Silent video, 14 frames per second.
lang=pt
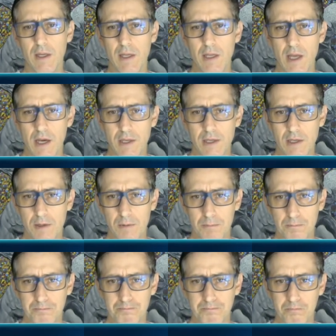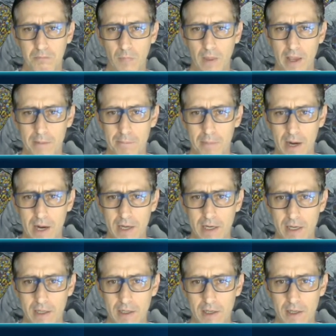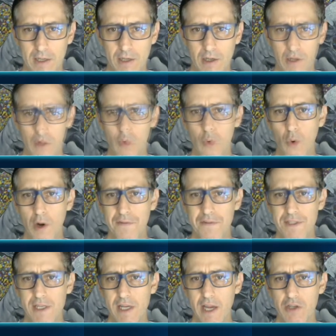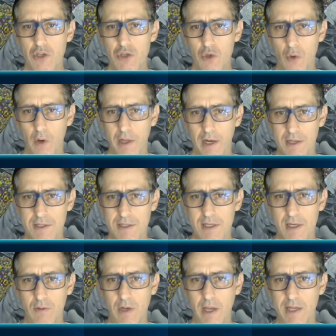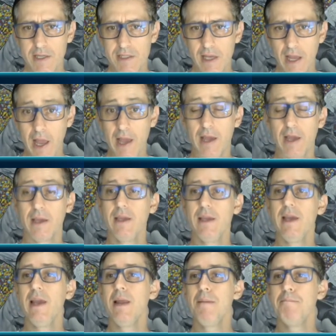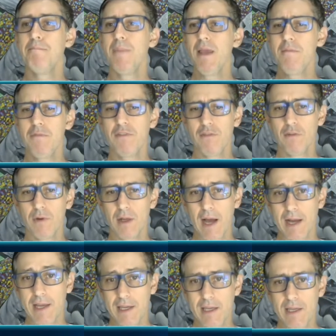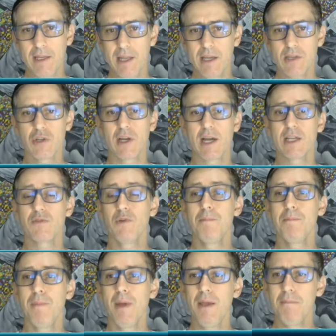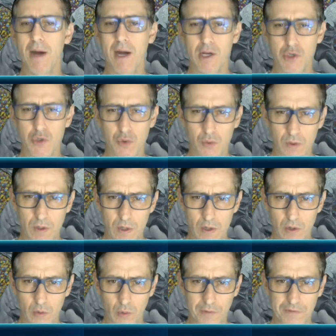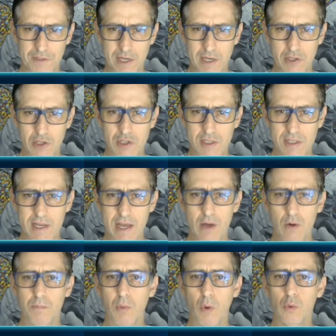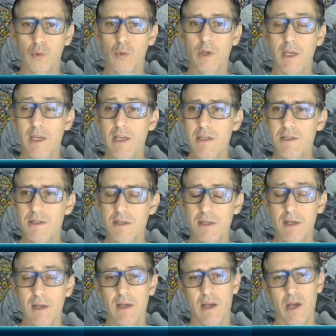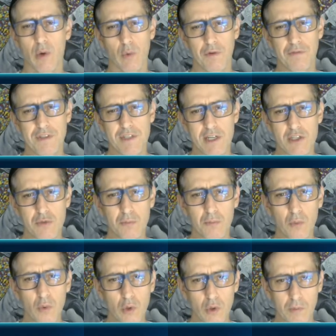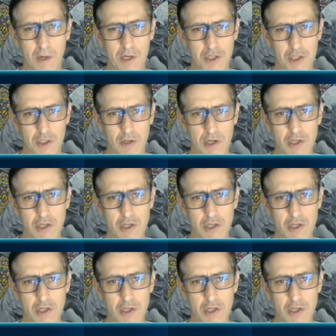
E aí, repare aqui que o coeficiente de correlação, que é esse R aqui, ele é bem, aqui neste caso foi bem baixo, coeficiente de 0,15. É um coeficiente muito baixinho.